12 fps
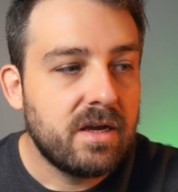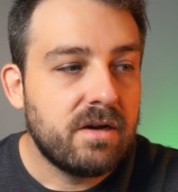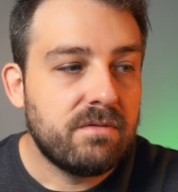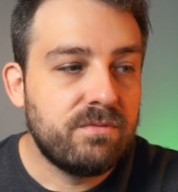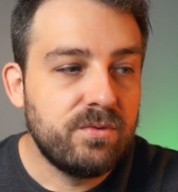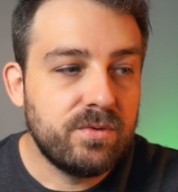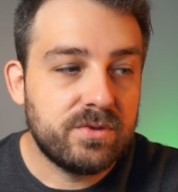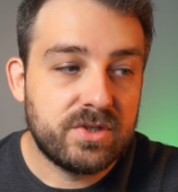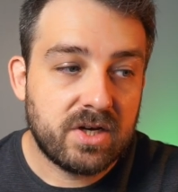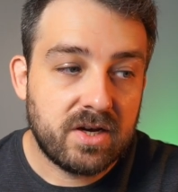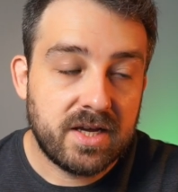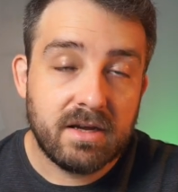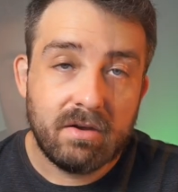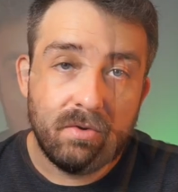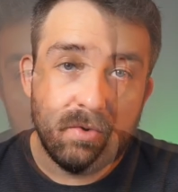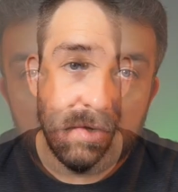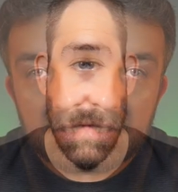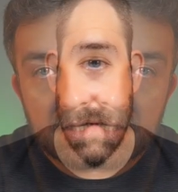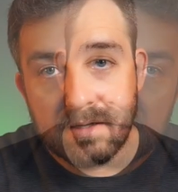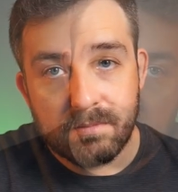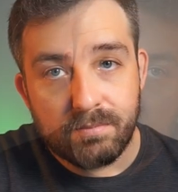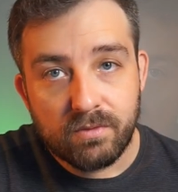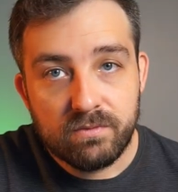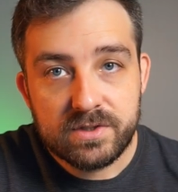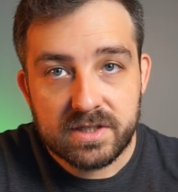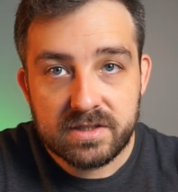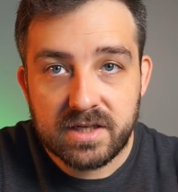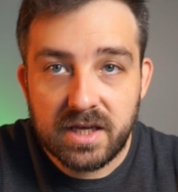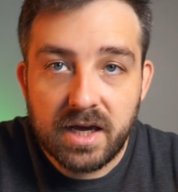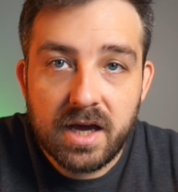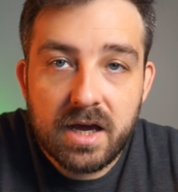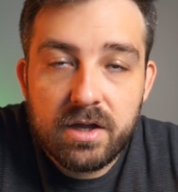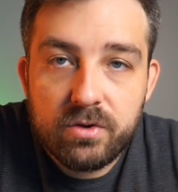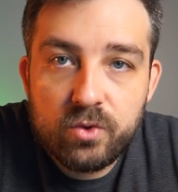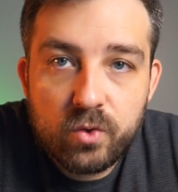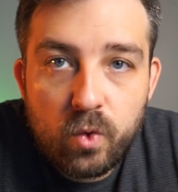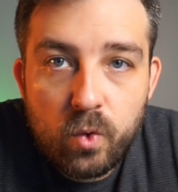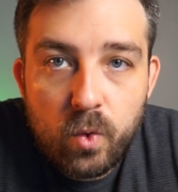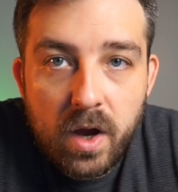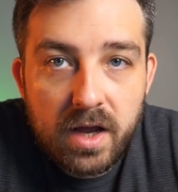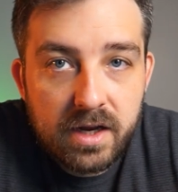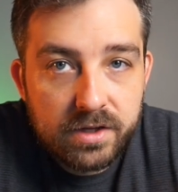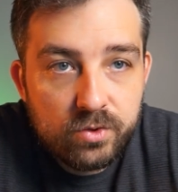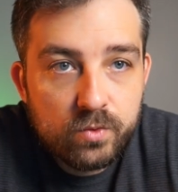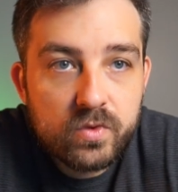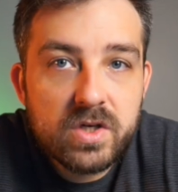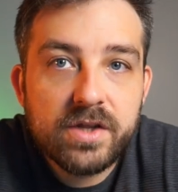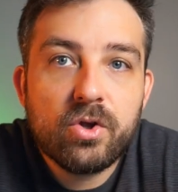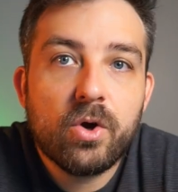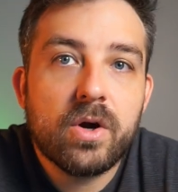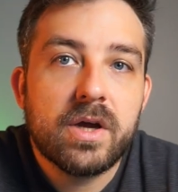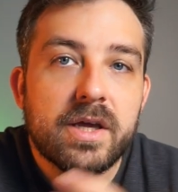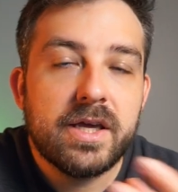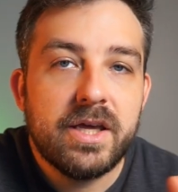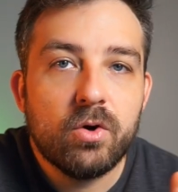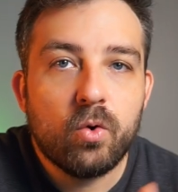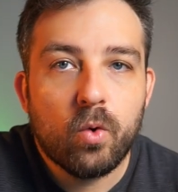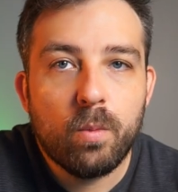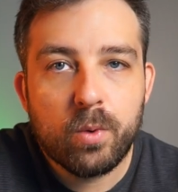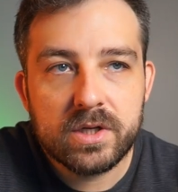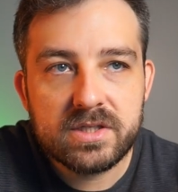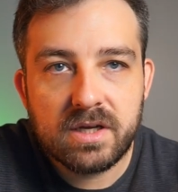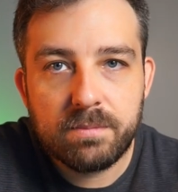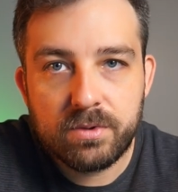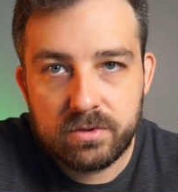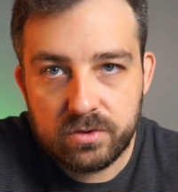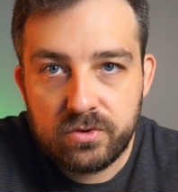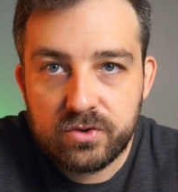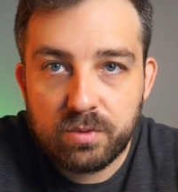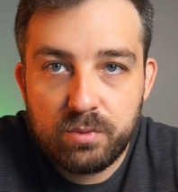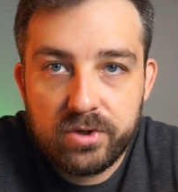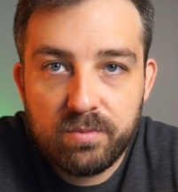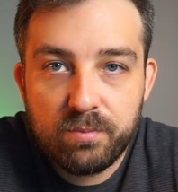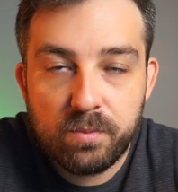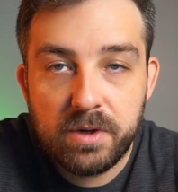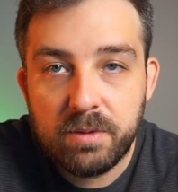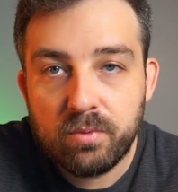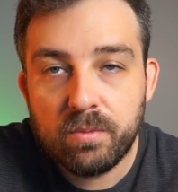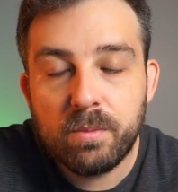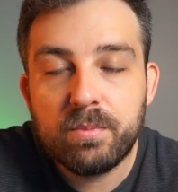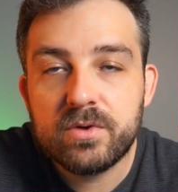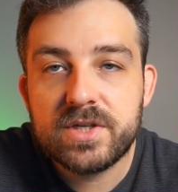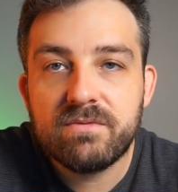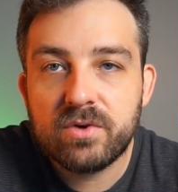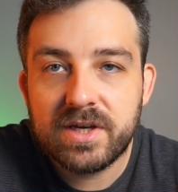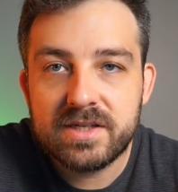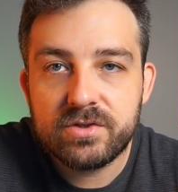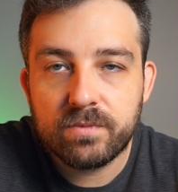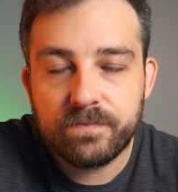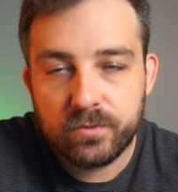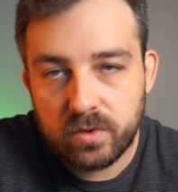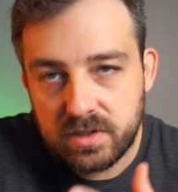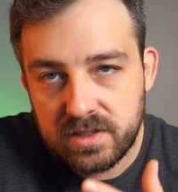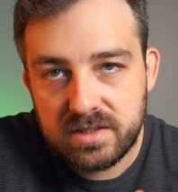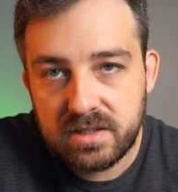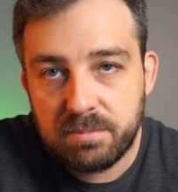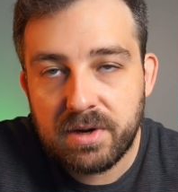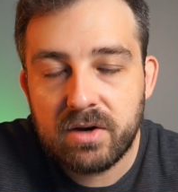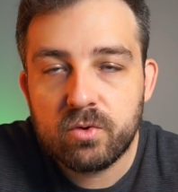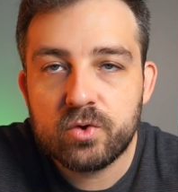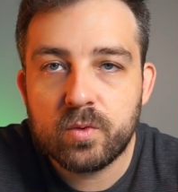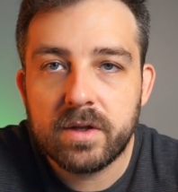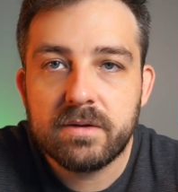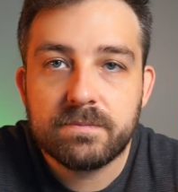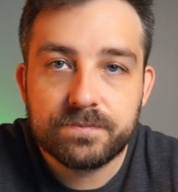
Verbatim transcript: Vous aurez le lien pour vous inscrire du coup à la newsletter et au groupe WhatsApp de ce building public pour me poser vos questions. Donc n'hésitez pas à le rejoindre,